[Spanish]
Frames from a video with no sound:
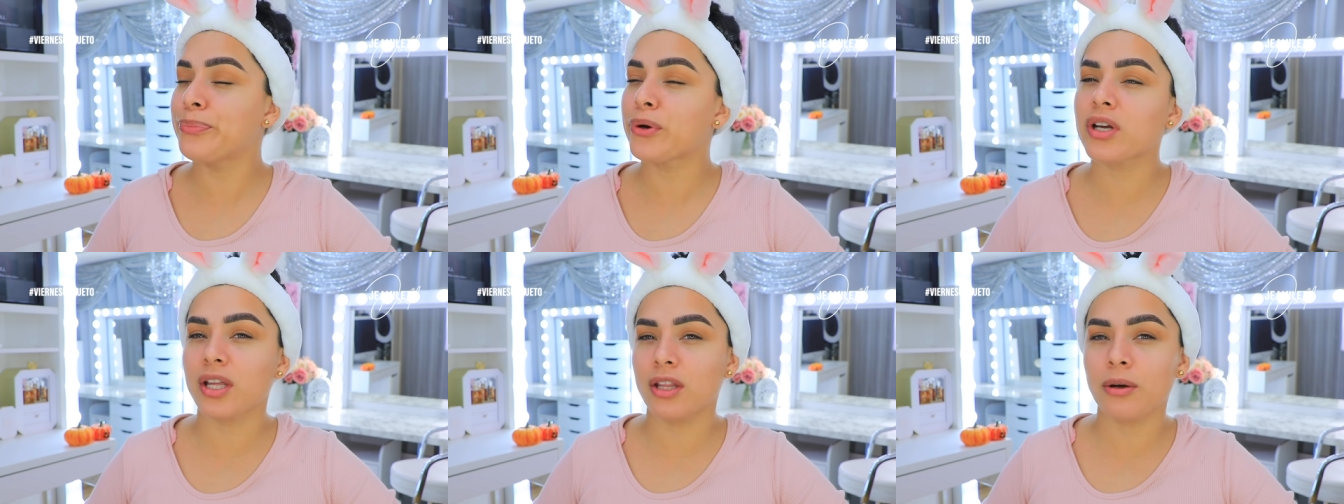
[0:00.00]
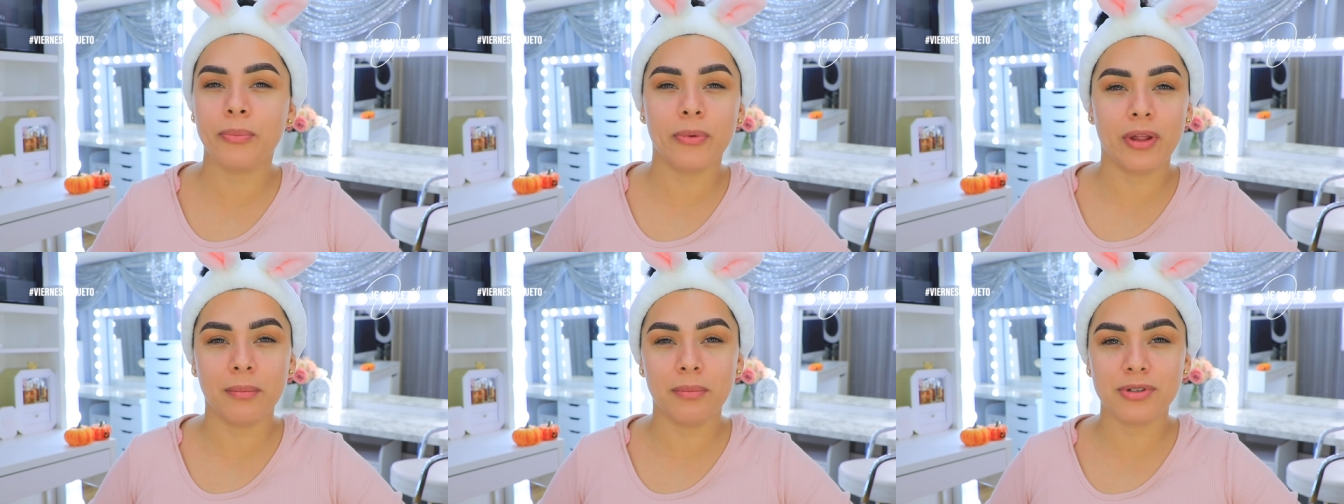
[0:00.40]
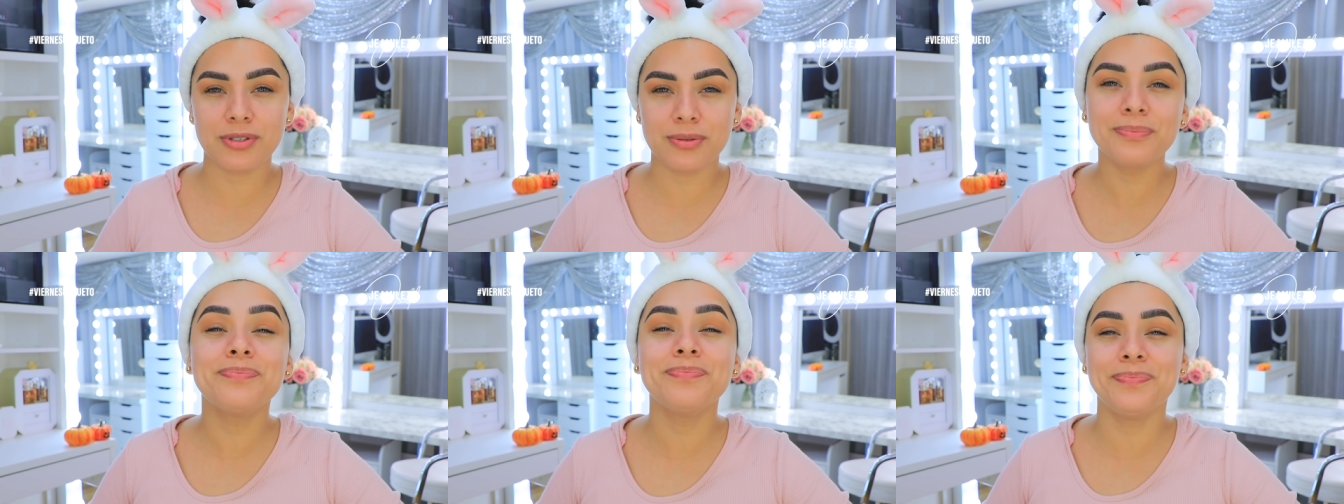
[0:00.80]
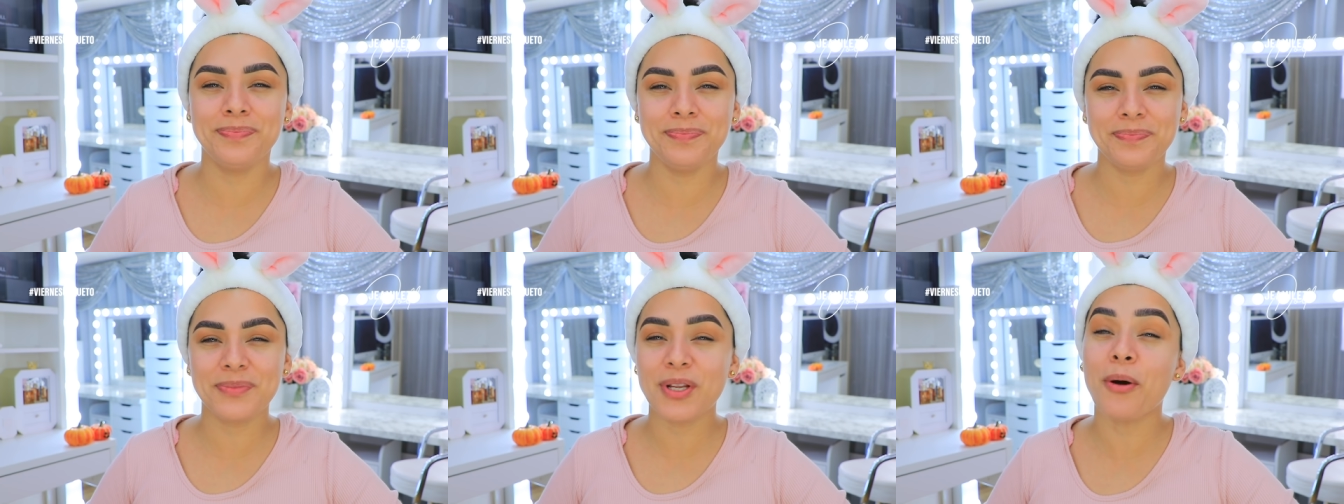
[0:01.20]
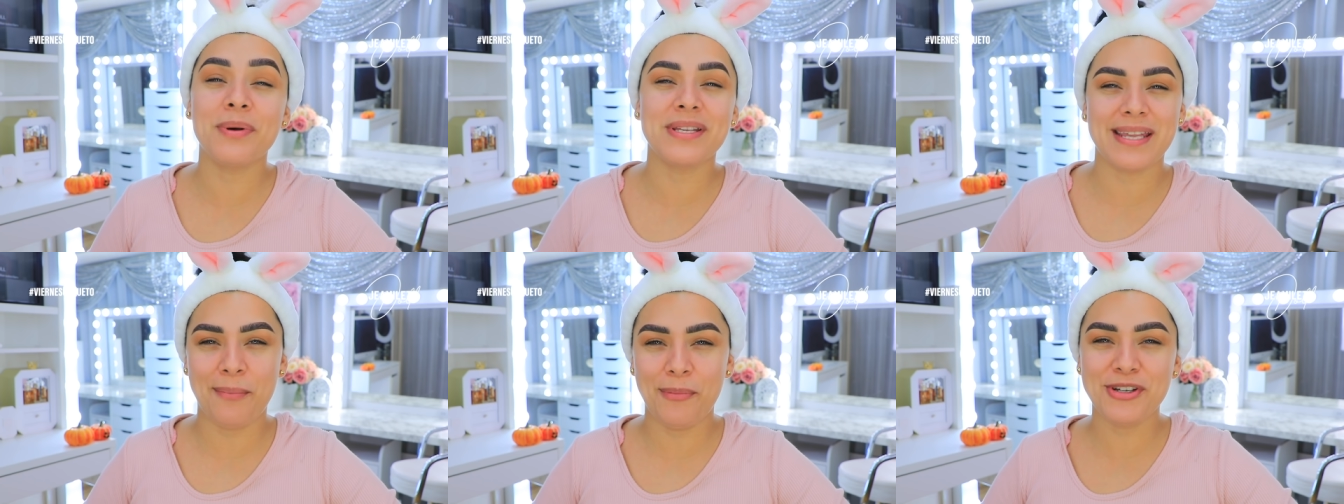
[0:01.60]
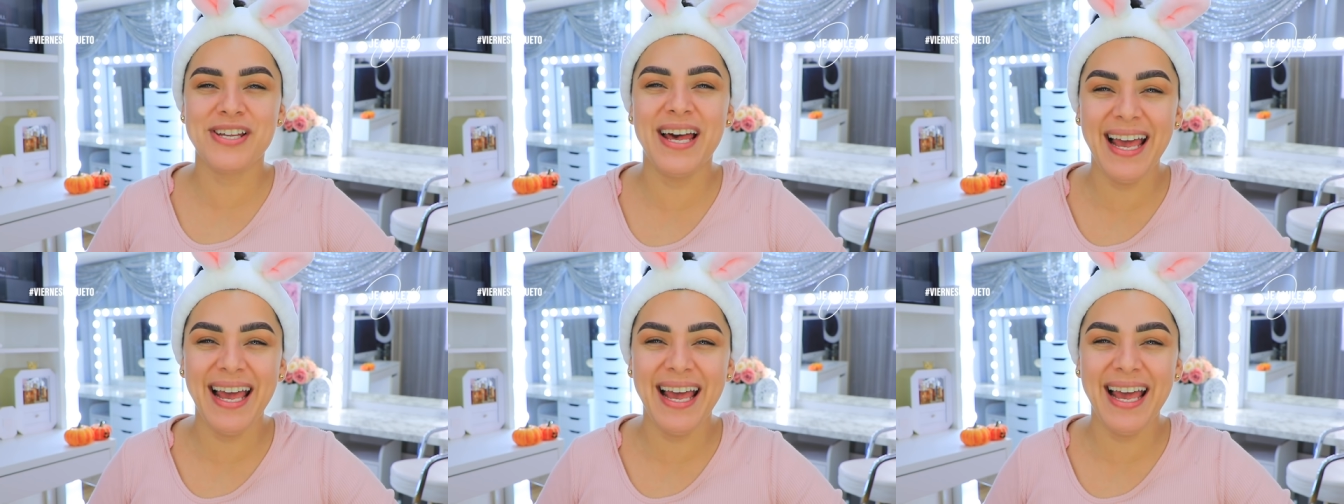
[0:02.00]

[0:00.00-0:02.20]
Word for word: Porque no podemos. Comencemos.